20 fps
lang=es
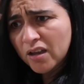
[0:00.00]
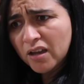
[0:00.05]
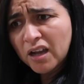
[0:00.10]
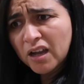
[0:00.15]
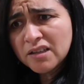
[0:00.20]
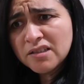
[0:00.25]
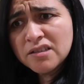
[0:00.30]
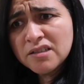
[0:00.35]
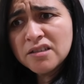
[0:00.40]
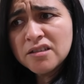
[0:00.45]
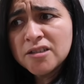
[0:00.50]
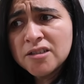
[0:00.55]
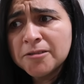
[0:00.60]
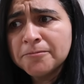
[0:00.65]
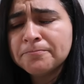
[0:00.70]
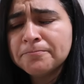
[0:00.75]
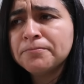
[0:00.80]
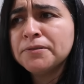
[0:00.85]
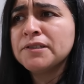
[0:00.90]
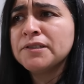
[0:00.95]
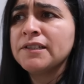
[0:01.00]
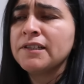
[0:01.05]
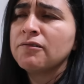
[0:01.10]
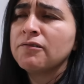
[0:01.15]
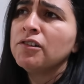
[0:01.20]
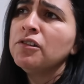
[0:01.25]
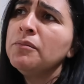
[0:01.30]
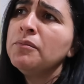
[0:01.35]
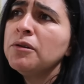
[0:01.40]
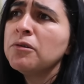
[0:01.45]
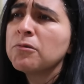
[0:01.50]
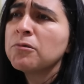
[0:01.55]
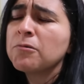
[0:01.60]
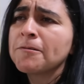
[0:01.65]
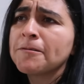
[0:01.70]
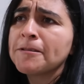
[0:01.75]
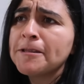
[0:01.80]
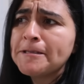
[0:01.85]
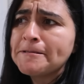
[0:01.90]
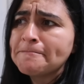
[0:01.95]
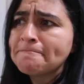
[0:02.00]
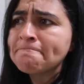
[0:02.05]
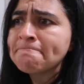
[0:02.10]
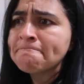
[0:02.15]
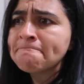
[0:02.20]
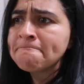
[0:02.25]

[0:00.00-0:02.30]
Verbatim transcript: Casi, pues desde cuándo me lo corté?